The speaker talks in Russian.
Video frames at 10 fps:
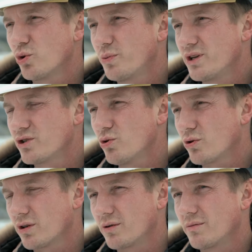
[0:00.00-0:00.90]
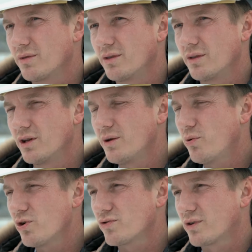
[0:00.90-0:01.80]
чтобы из окон
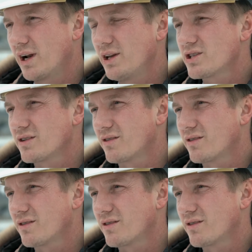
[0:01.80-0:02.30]
наибольшего количества